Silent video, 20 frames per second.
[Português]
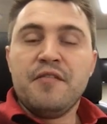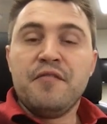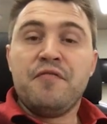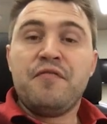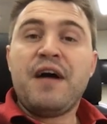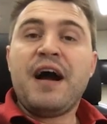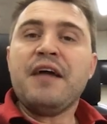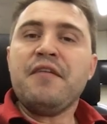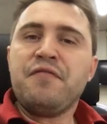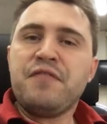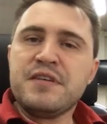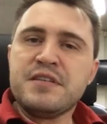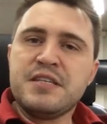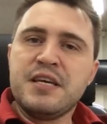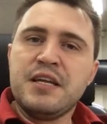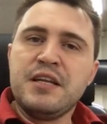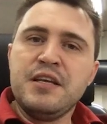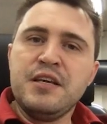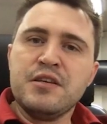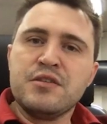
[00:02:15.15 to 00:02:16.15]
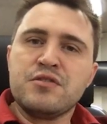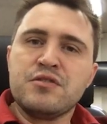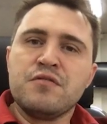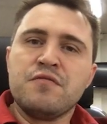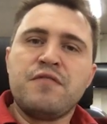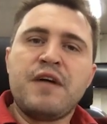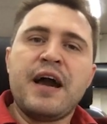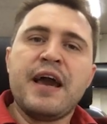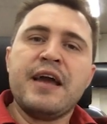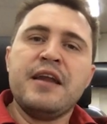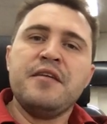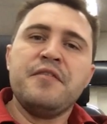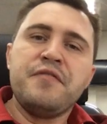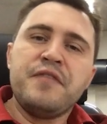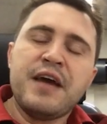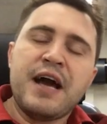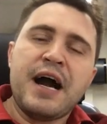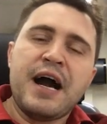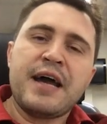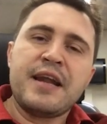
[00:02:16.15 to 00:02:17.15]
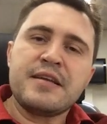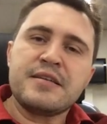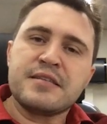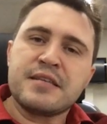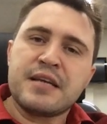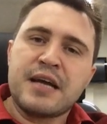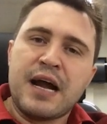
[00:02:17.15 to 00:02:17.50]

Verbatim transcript: vai fazer isso, vai aliviar as